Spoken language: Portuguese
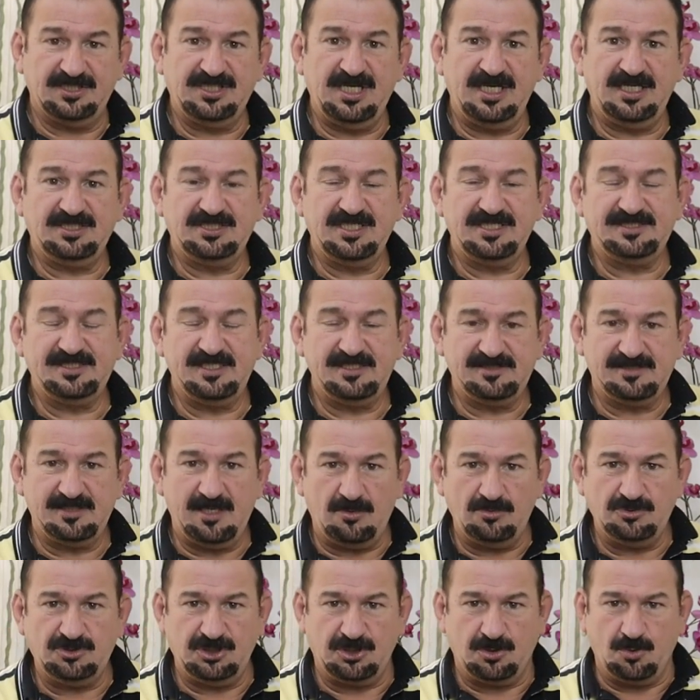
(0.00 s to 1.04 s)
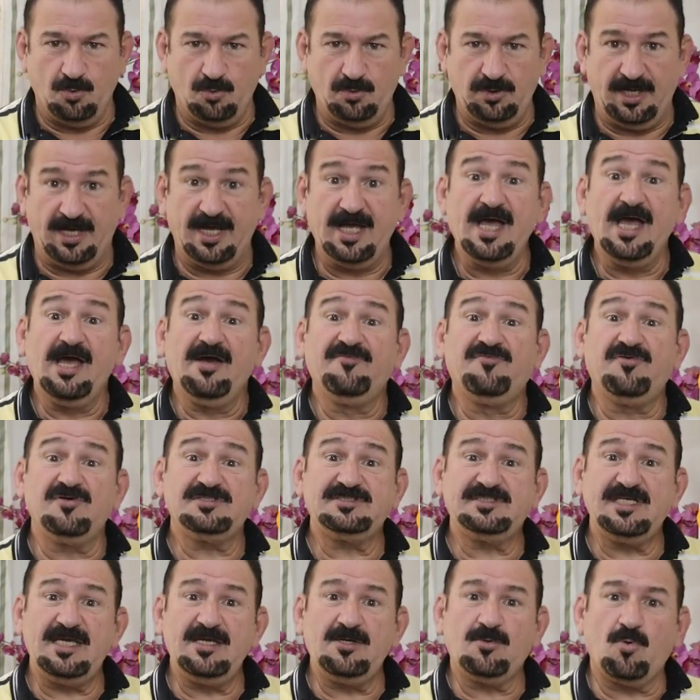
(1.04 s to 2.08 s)
Gente, esse sal de cura
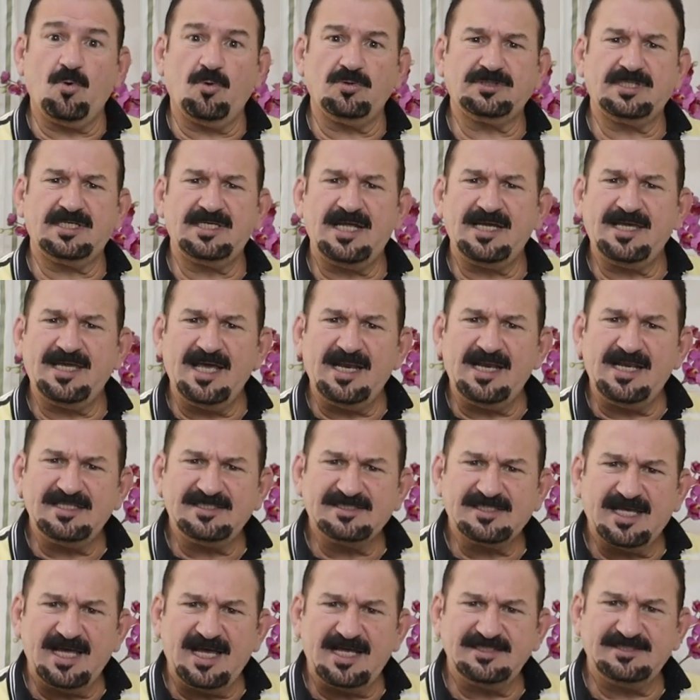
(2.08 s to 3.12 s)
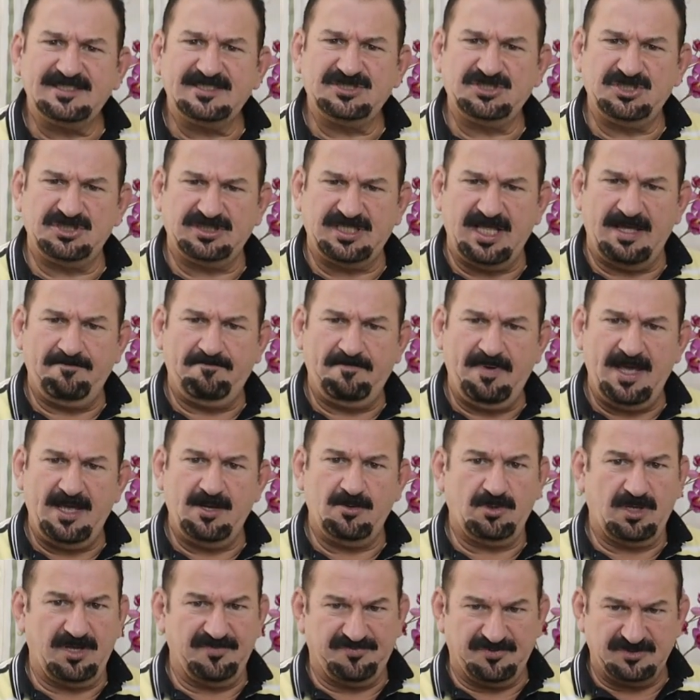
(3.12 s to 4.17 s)
você encontra naquelas casas de
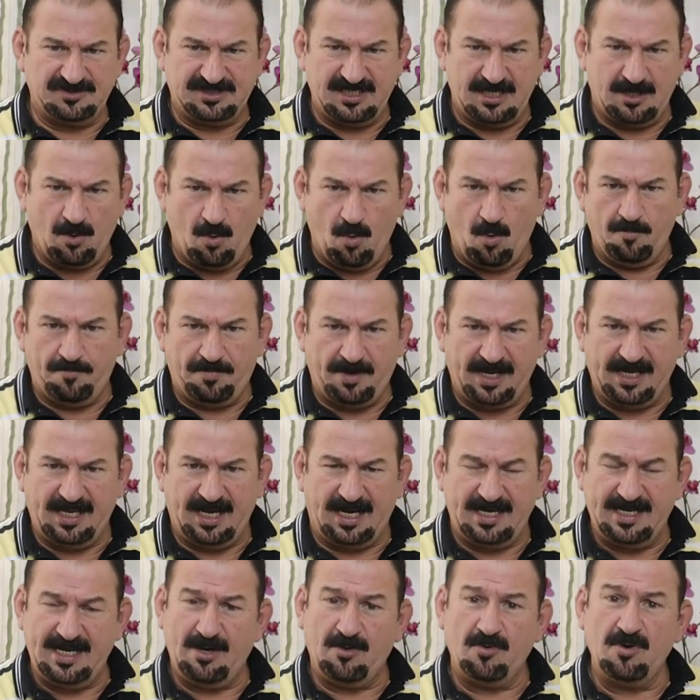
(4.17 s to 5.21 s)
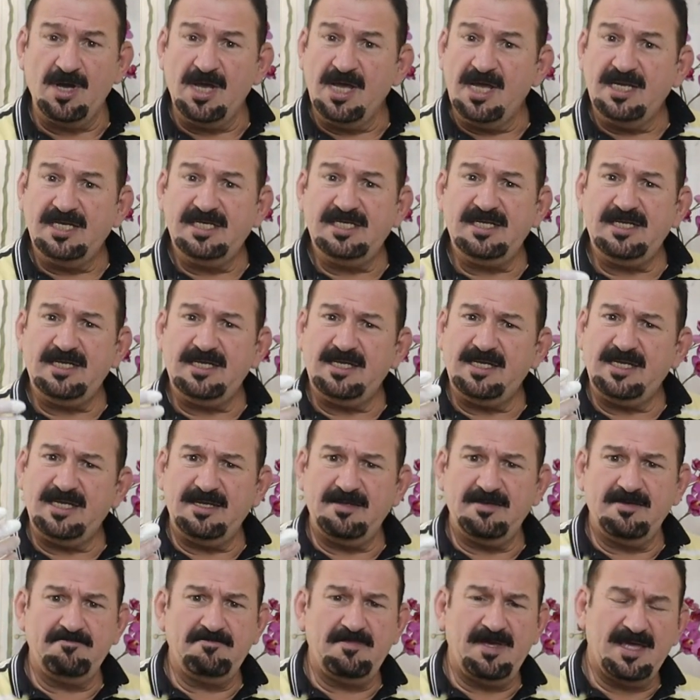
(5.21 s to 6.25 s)
tempero que você compra a granel,
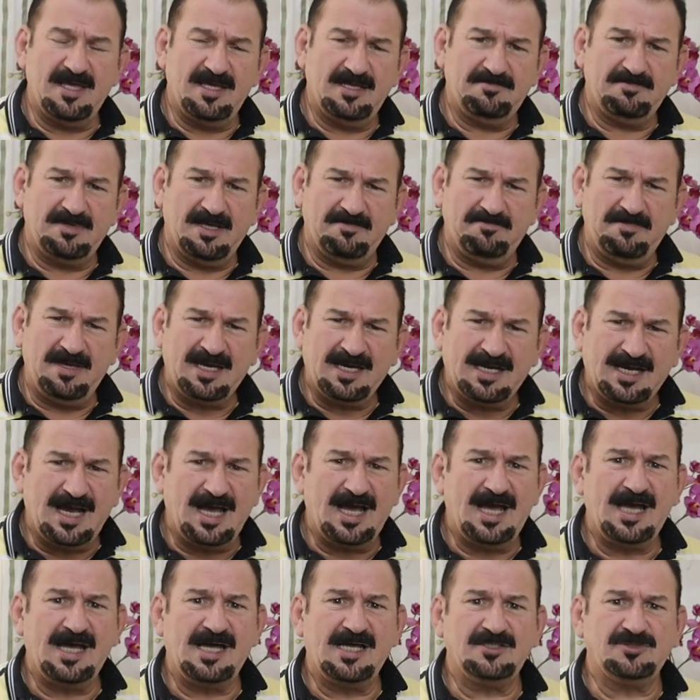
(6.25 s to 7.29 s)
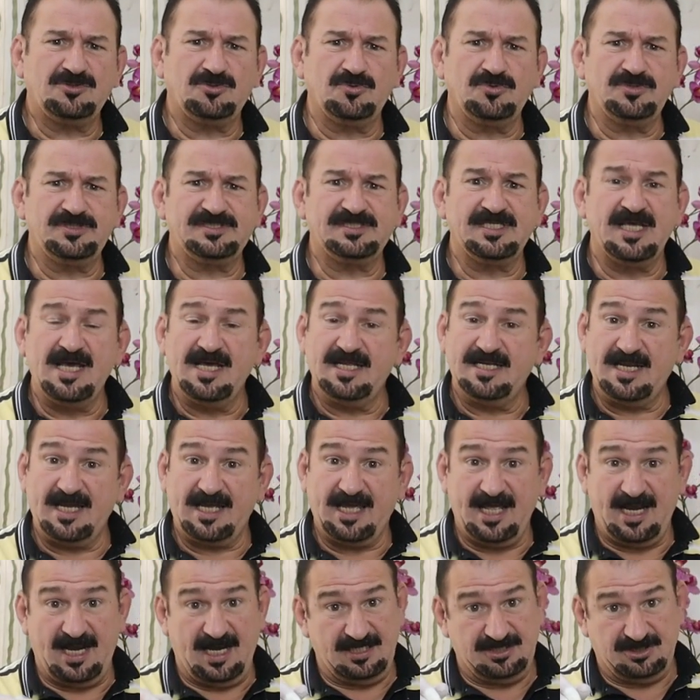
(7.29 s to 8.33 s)
em mercados,
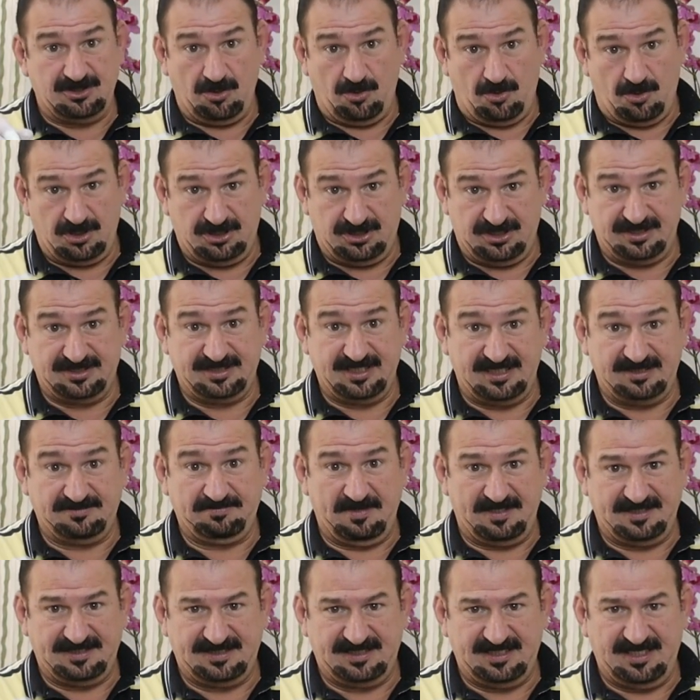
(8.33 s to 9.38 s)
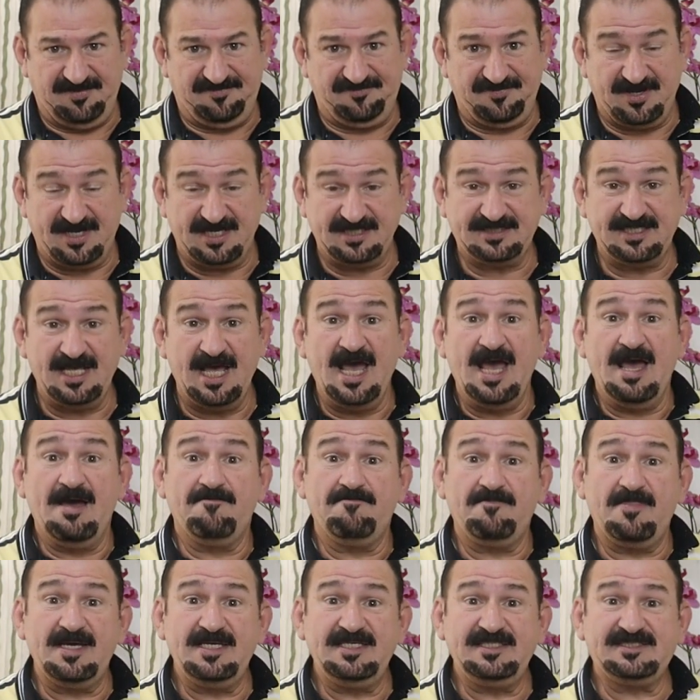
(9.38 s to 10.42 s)
naquelas lojas específicas,
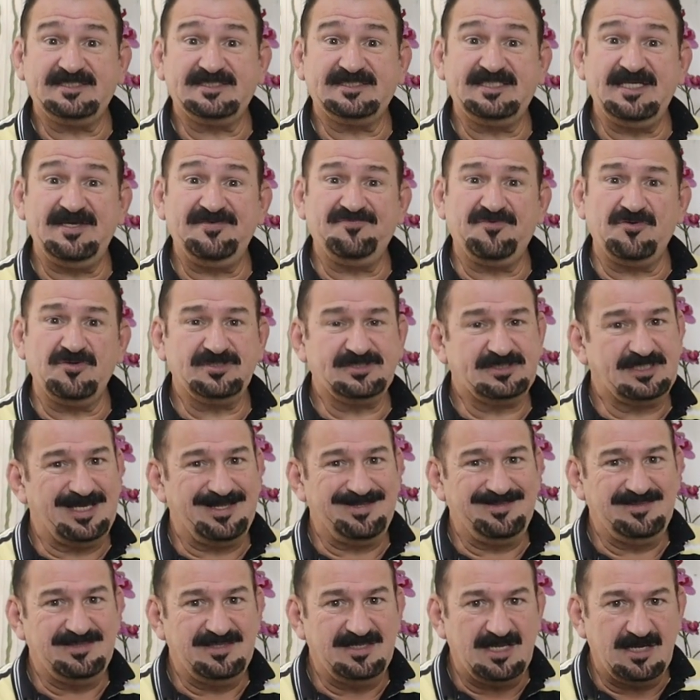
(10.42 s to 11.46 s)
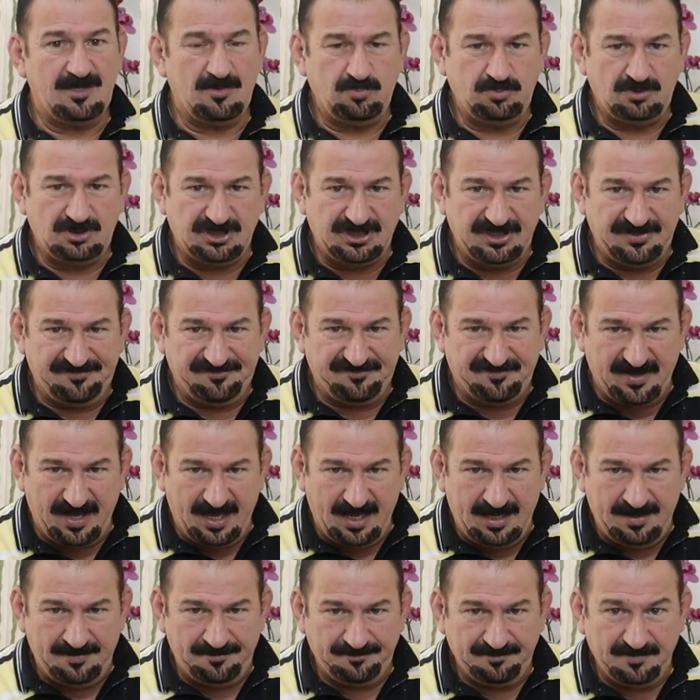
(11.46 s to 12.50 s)
mas se você não
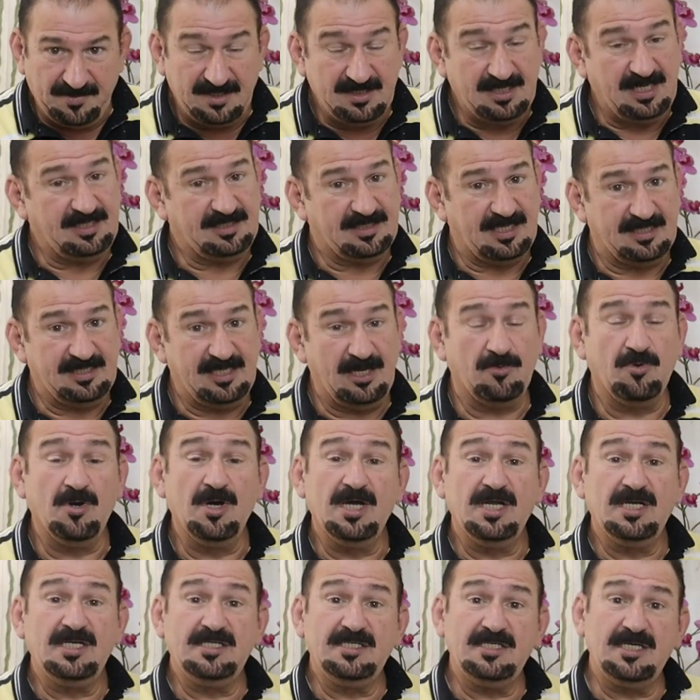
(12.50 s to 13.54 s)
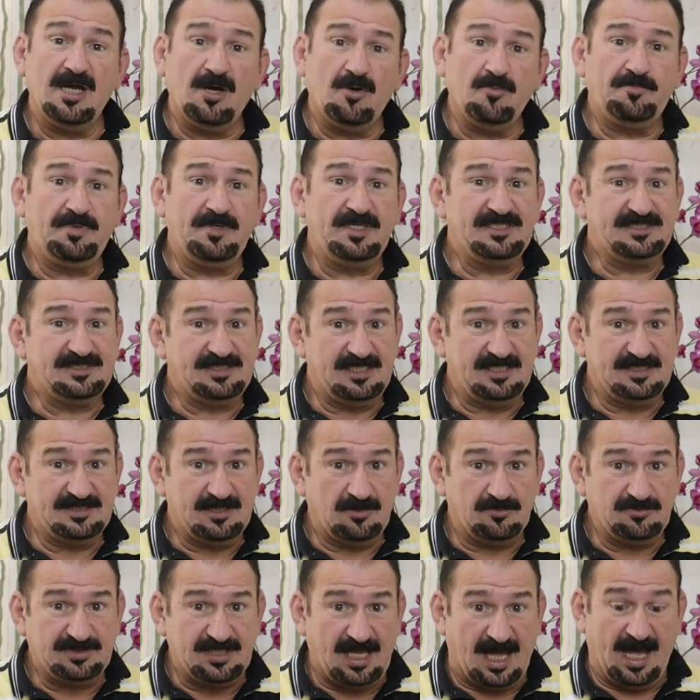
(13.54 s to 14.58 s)
tiver entendeu? Não
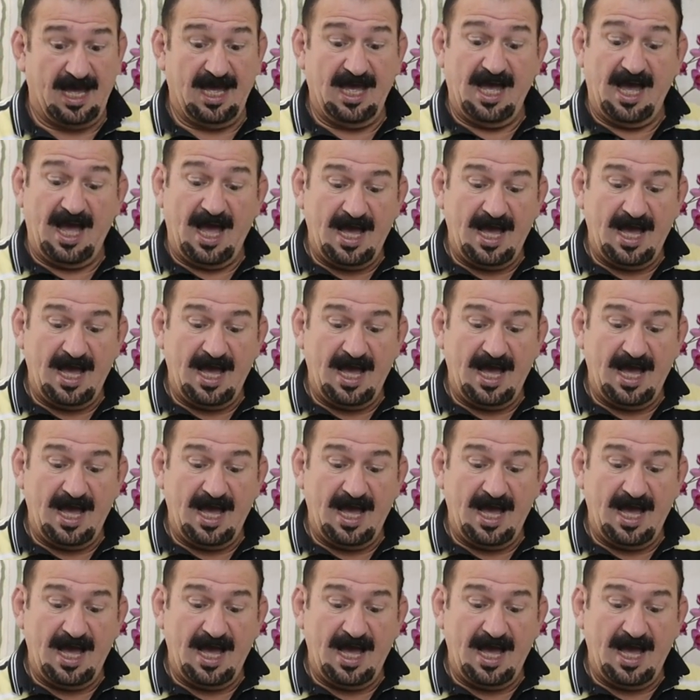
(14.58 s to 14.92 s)
precisa usar.